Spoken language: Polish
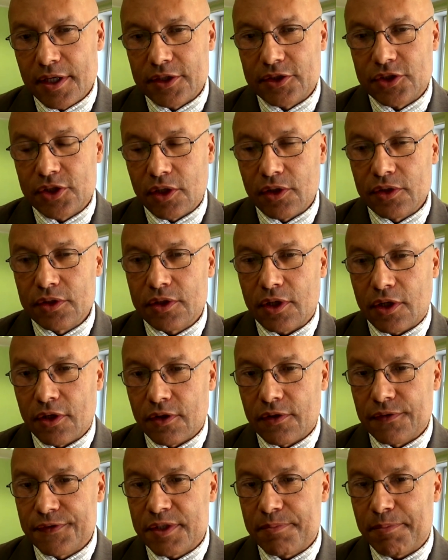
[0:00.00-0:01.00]
rząd
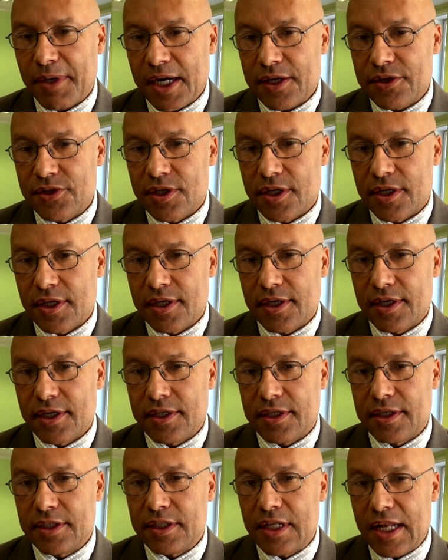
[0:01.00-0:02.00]
o wsparcie
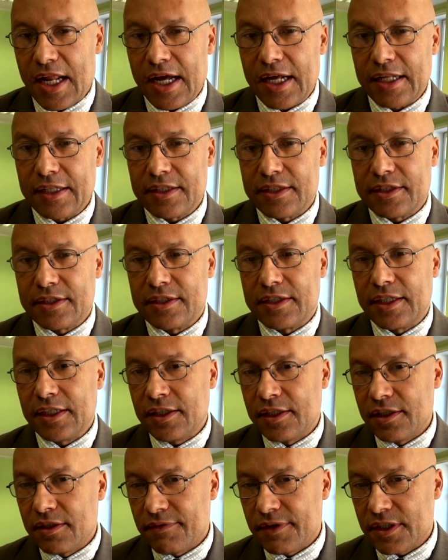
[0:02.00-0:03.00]
dla
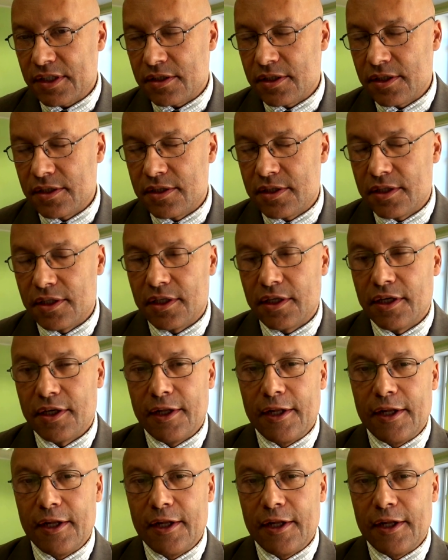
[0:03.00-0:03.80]
tych inwestycji,